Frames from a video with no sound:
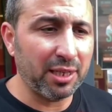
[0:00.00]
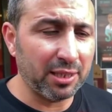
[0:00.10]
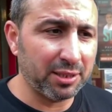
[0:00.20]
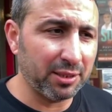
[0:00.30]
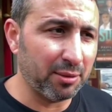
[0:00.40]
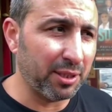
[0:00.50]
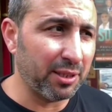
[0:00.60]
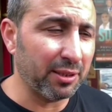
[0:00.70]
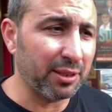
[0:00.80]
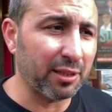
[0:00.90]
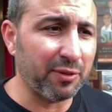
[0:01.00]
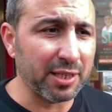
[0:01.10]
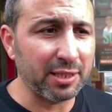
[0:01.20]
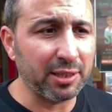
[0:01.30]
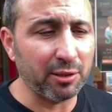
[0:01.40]
على هذا الشيء دابا انايا درت
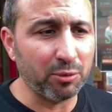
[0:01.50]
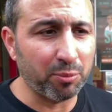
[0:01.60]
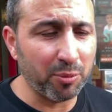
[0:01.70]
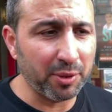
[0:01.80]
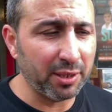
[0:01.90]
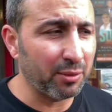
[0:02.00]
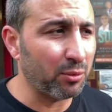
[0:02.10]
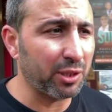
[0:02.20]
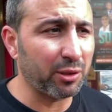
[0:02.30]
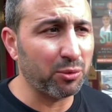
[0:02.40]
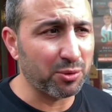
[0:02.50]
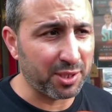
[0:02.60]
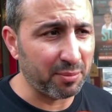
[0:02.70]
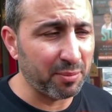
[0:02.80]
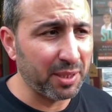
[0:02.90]
الفاكسان درت لي بروميي ودرت لو دوزيام